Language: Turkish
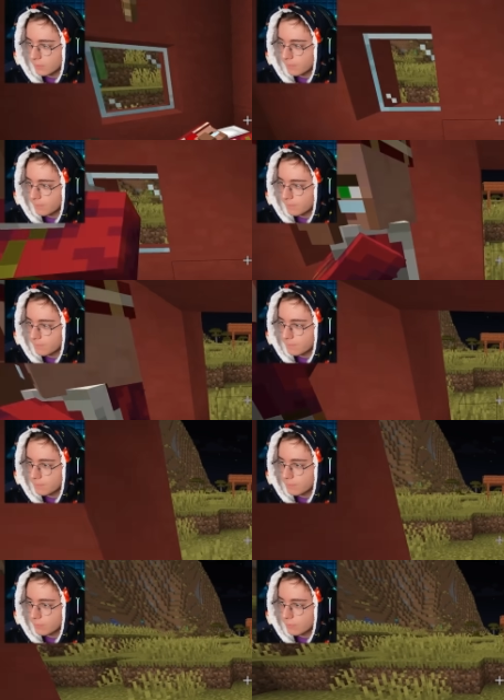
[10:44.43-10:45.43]
Ben de zümrüt
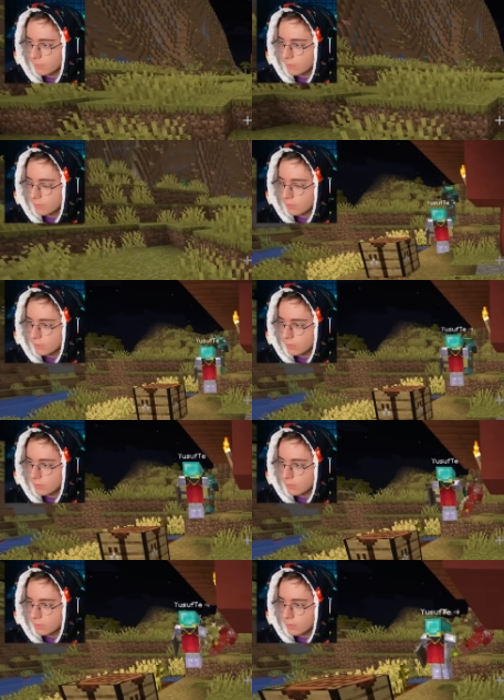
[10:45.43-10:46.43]
var bu arada atayım.
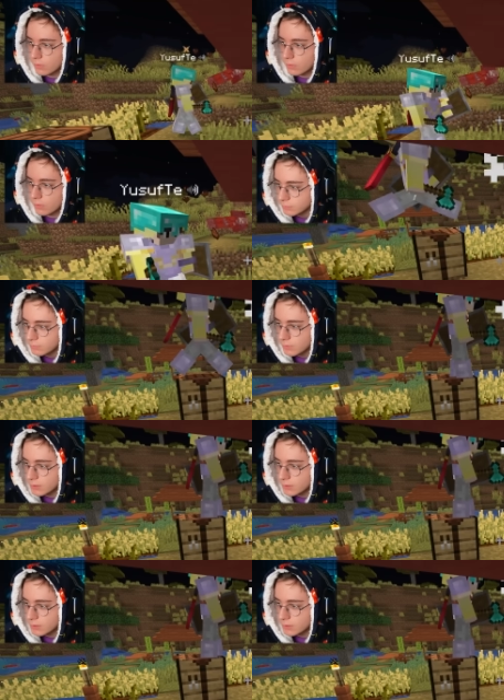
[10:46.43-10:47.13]
13 tane. Oo,